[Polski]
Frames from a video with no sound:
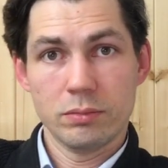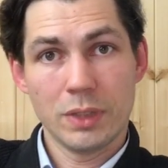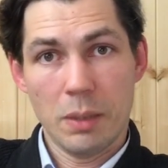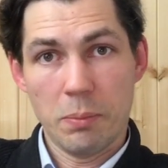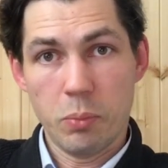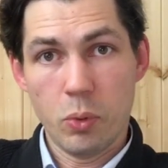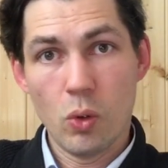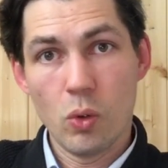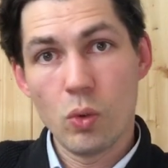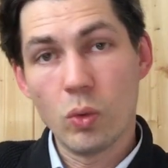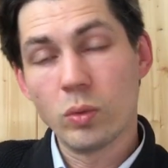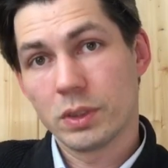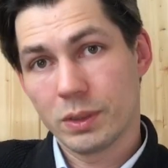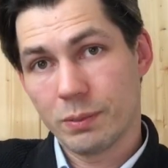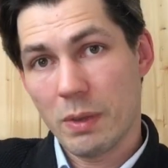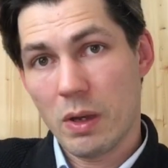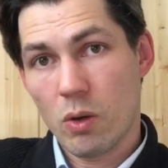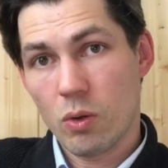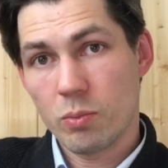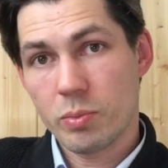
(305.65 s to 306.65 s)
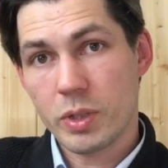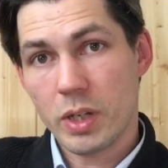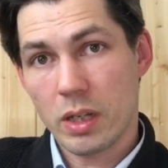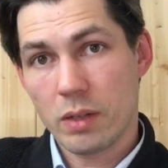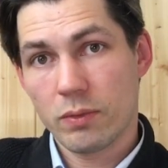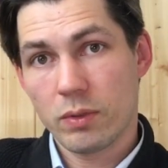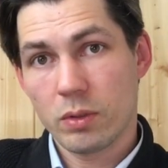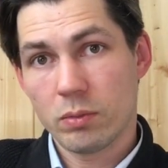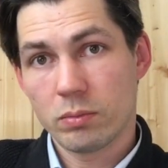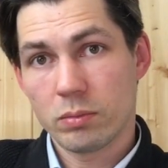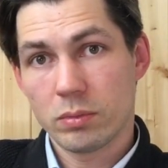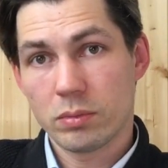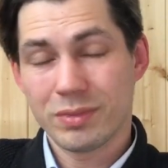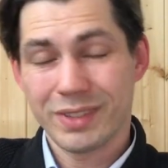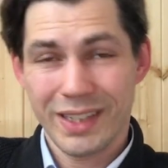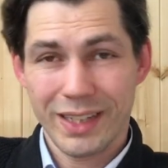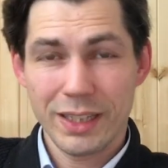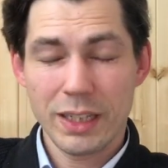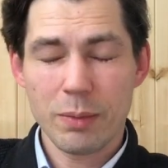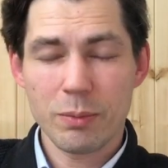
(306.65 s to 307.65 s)
na pół z małą przerwą
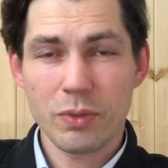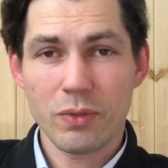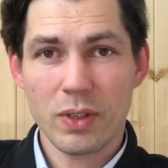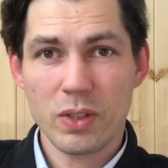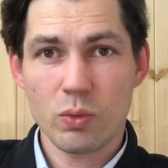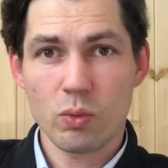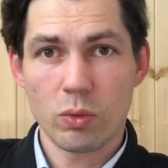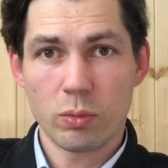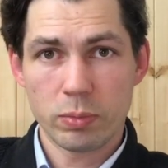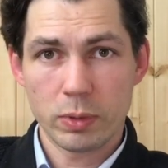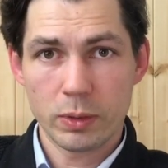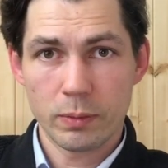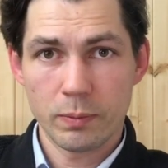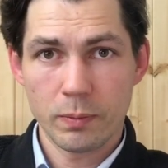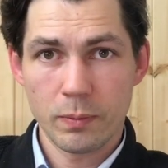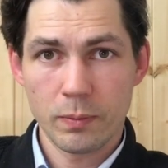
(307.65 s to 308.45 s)
daje nam dwa słupy.